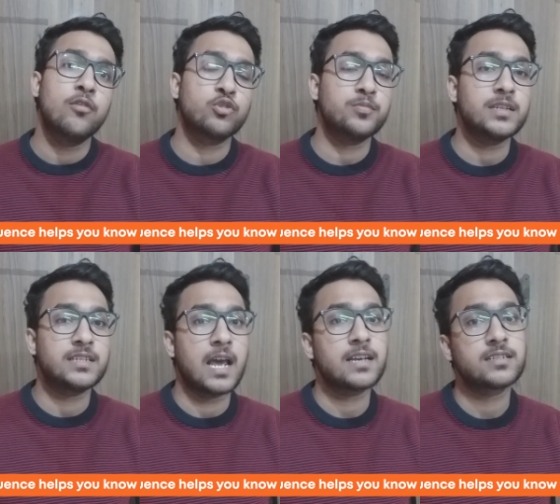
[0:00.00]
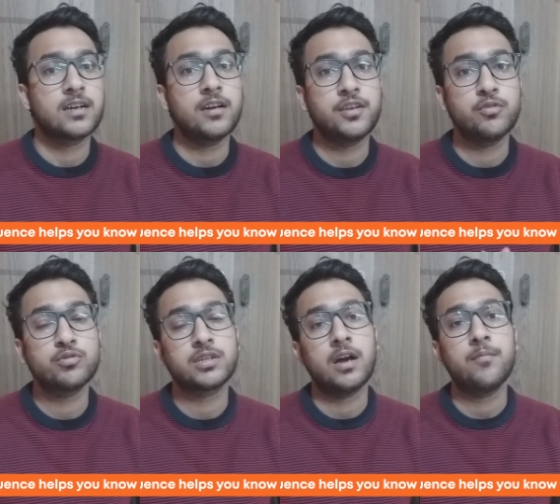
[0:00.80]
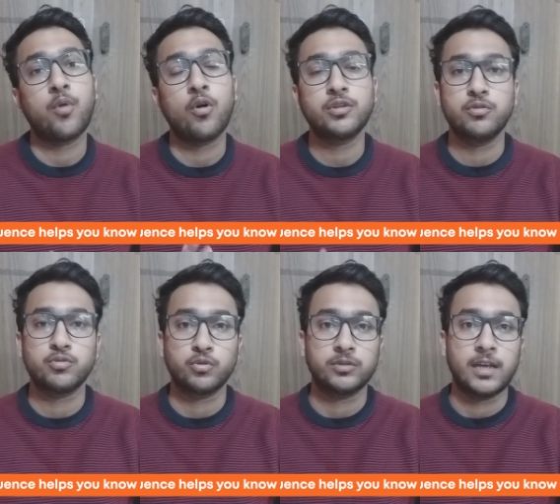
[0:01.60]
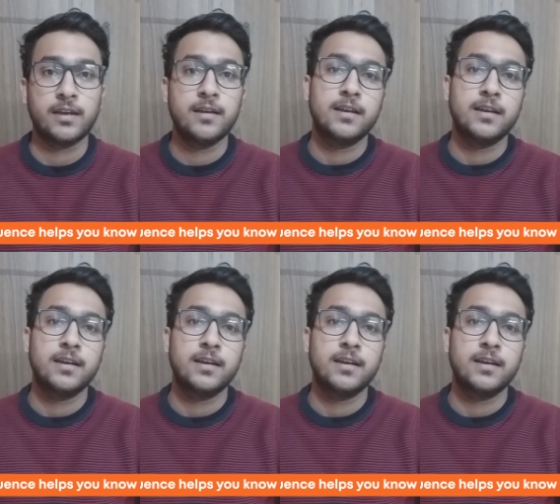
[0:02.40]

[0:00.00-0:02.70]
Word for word: उसमें स्टैक्स का क्यूज का बहुत यूज़ होता है